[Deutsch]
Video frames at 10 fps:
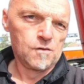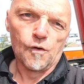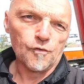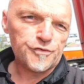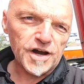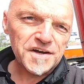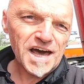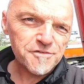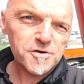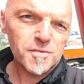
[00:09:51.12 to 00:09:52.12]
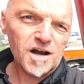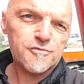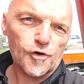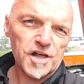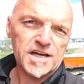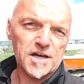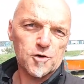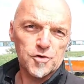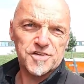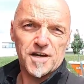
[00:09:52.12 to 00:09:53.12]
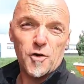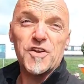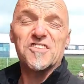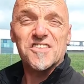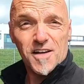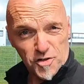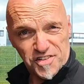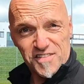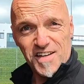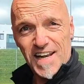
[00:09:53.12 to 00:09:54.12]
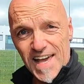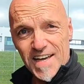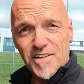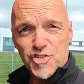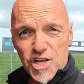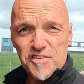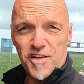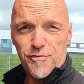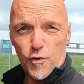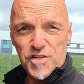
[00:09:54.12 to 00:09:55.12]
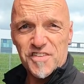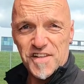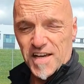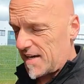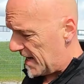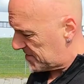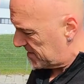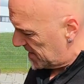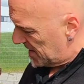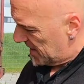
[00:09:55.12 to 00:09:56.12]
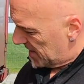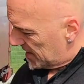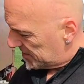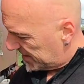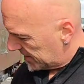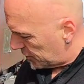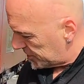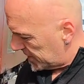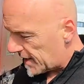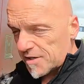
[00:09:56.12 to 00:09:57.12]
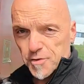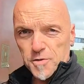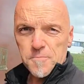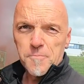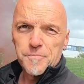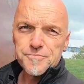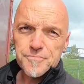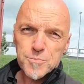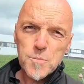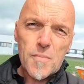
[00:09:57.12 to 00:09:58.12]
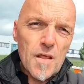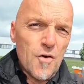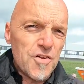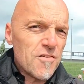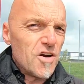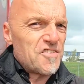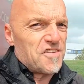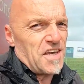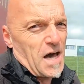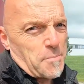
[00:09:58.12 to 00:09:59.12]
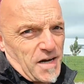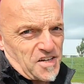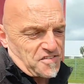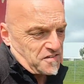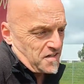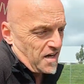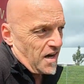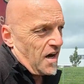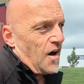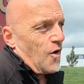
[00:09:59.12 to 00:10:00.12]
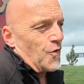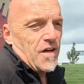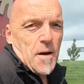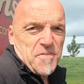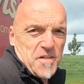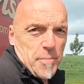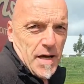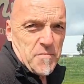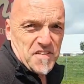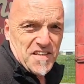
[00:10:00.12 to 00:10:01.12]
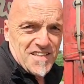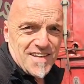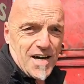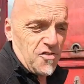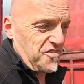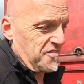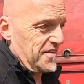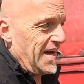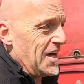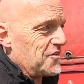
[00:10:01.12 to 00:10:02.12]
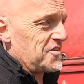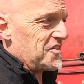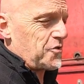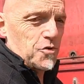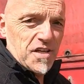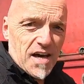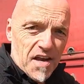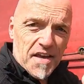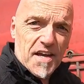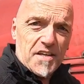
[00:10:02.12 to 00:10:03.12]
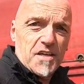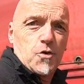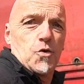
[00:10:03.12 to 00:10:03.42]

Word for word: und fällt einfach mal volle Kanne runter. Und jetzt ist er Gott sei Dank leer. Jetzt stellt euch vor, das Ding hat 10 Tonnen Ladung und ihr wollt den ablassen und ihr habt die Bremse nicht draußen. Also das tut den Anhänger nicht